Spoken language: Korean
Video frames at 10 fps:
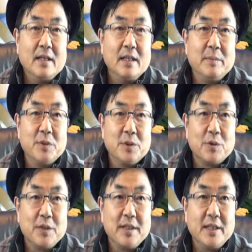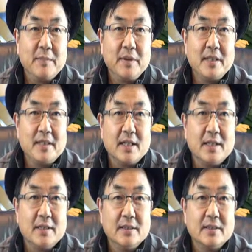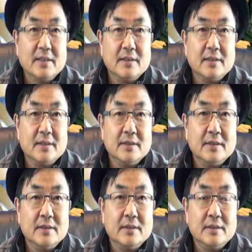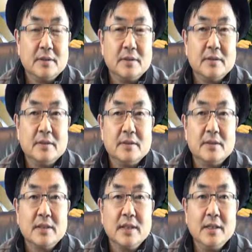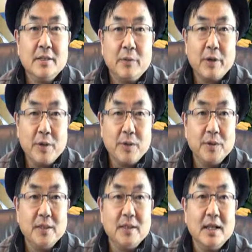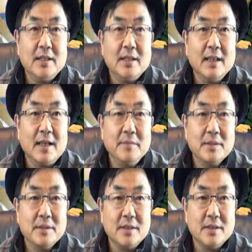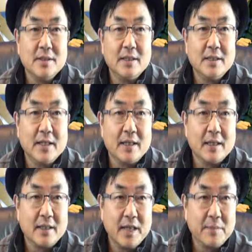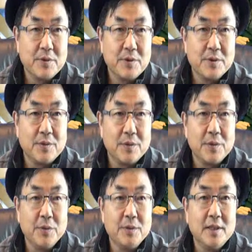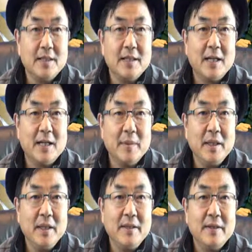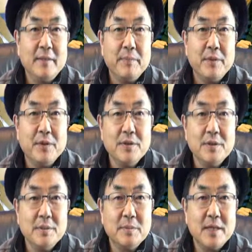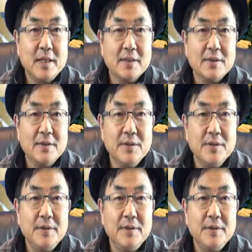기본적으로 이 캠테시아는 그 어, 스크린 리코딩을 한 다음 스크린을 이렇게 캡처, 리코드를 한 다음에 편집을 해서